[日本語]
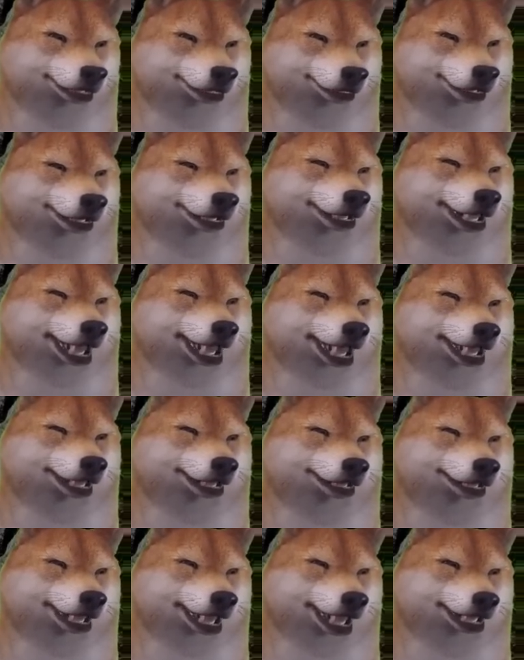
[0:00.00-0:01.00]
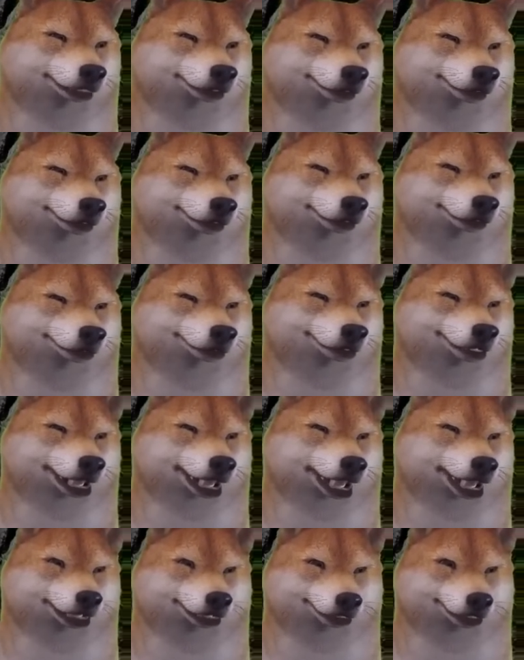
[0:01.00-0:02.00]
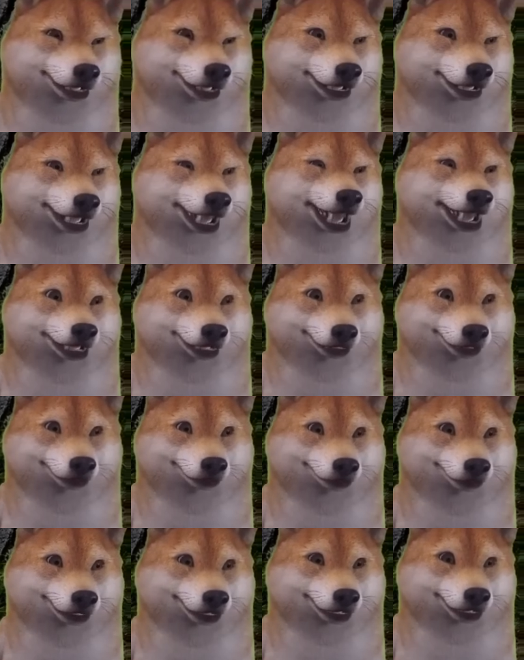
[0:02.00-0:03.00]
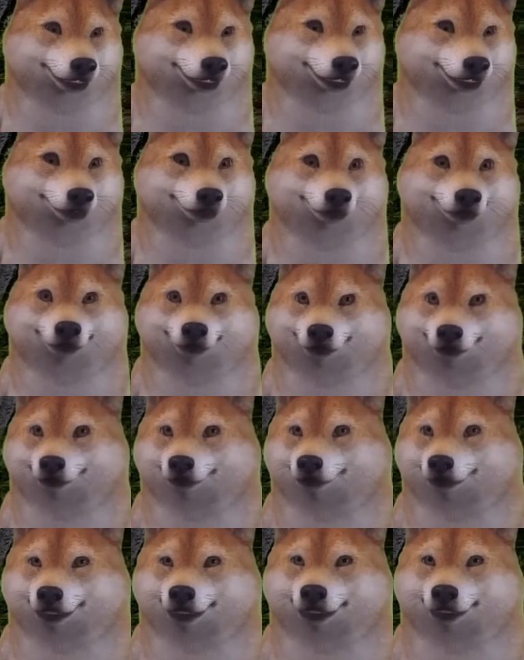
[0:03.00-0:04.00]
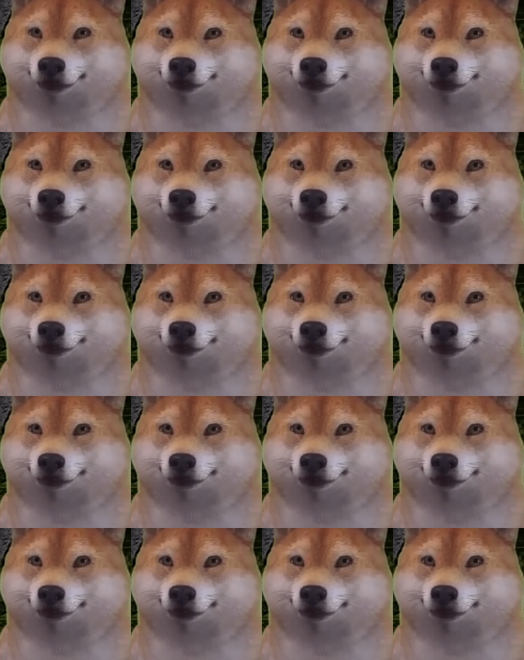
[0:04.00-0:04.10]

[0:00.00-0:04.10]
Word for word: とが起きたっていうところまででじゃあそこでなんでね、うん、